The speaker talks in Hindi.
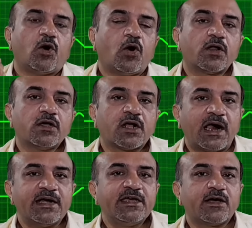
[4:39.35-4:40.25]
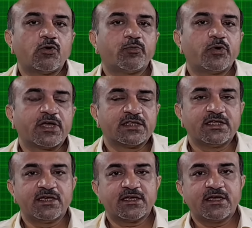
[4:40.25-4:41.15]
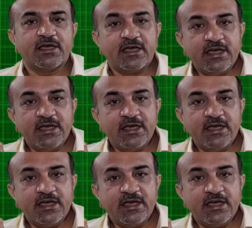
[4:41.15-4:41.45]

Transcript: और कार्डिक आउटपुट कहते हैं कि